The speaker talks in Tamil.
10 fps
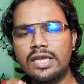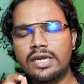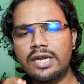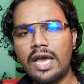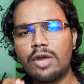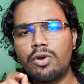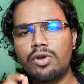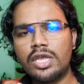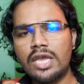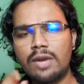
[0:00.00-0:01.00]
எட்டாயிரரூவா
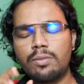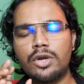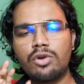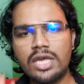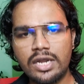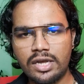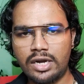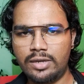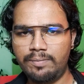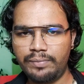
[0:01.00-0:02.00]
வரைக்கும் ஏர்ன் பண்ணவங்களாம்
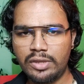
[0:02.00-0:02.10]
இருக்கிறாங்க